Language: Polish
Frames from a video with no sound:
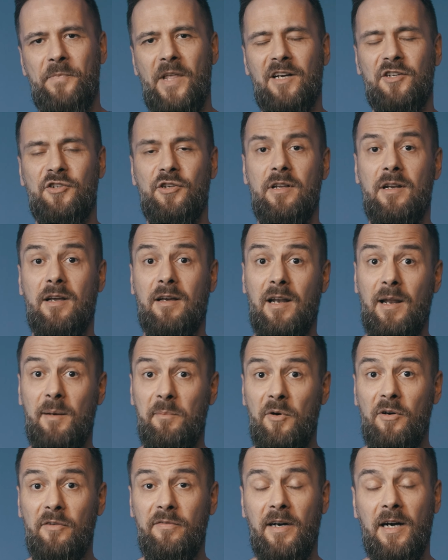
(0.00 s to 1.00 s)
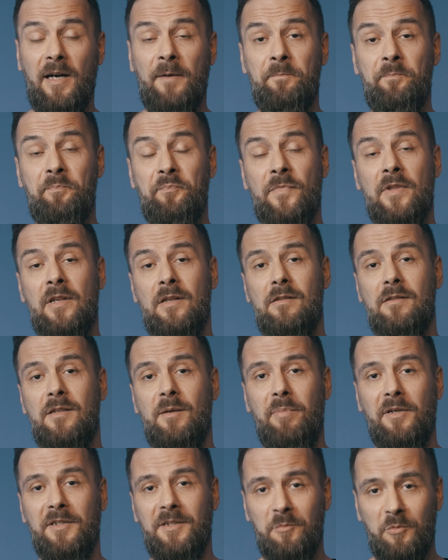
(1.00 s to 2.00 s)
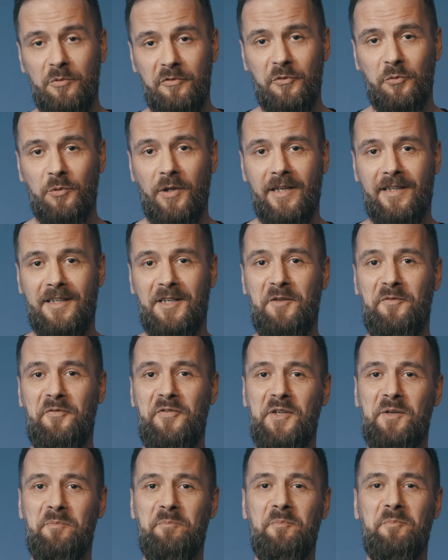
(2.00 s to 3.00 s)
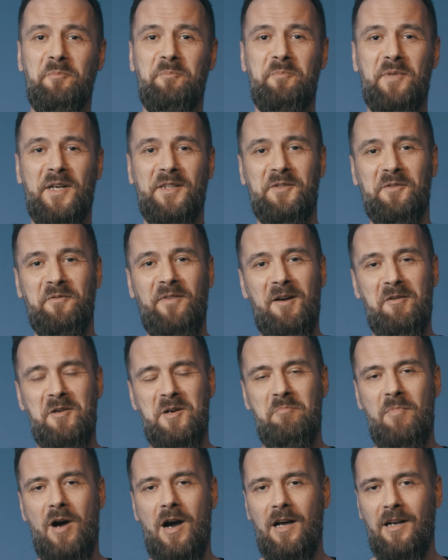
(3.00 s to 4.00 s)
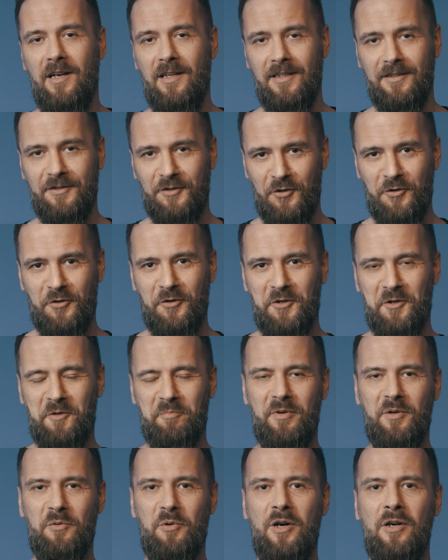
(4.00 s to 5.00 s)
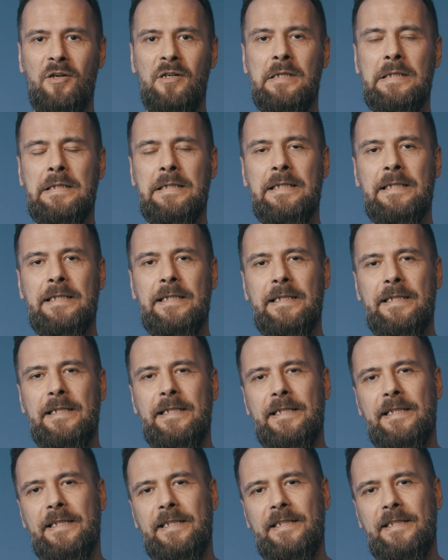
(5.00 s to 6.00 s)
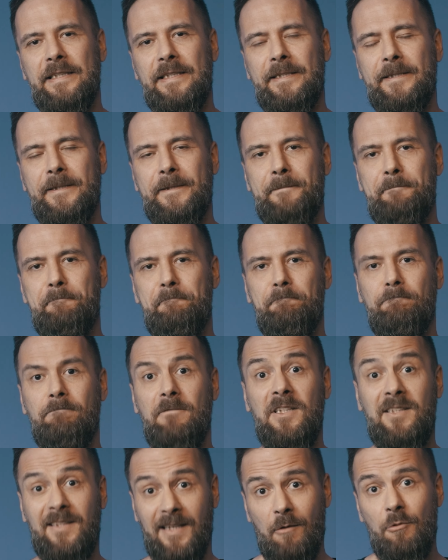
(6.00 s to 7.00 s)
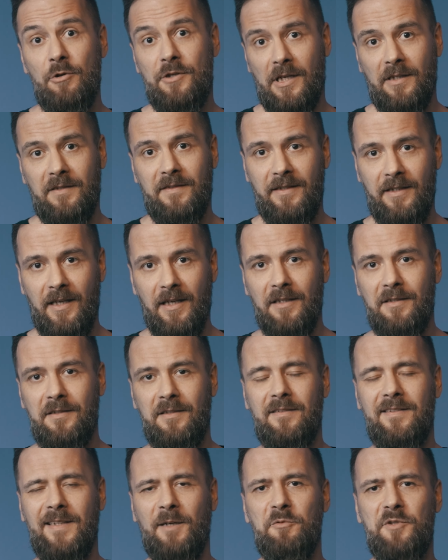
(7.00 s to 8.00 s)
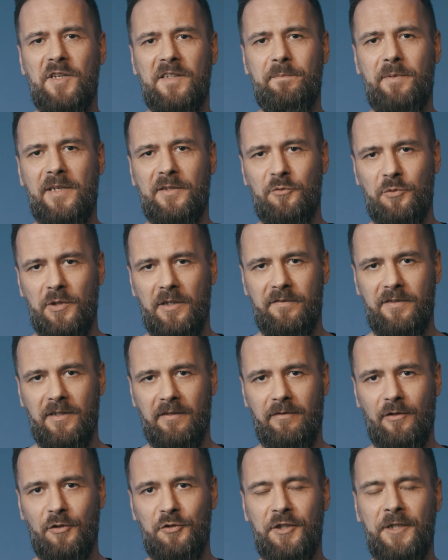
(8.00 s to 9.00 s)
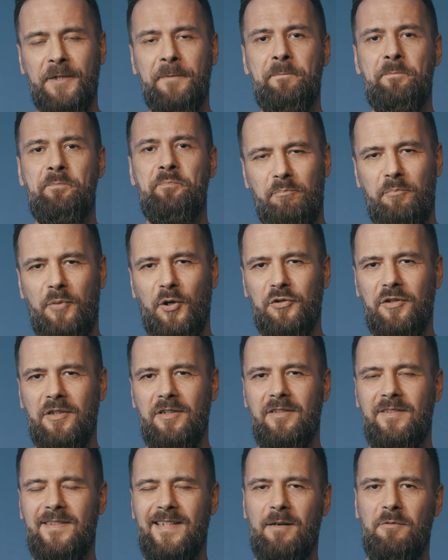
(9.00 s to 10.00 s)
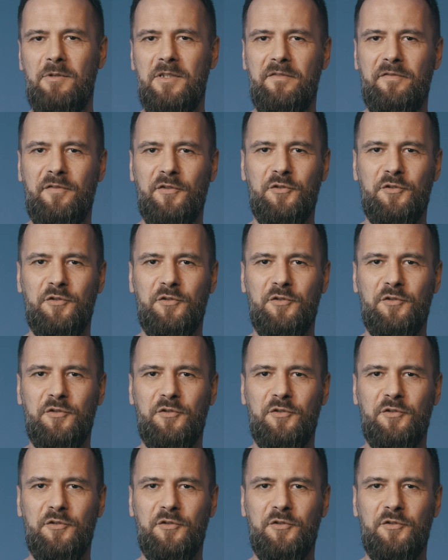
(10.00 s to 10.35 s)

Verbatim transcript: także reklamowa. Nie będę mówił dla jakich firm pracowałem, ale trochę ich było. E, I cały czas jest, cały czas pracuję w zawodzie. Po tej całej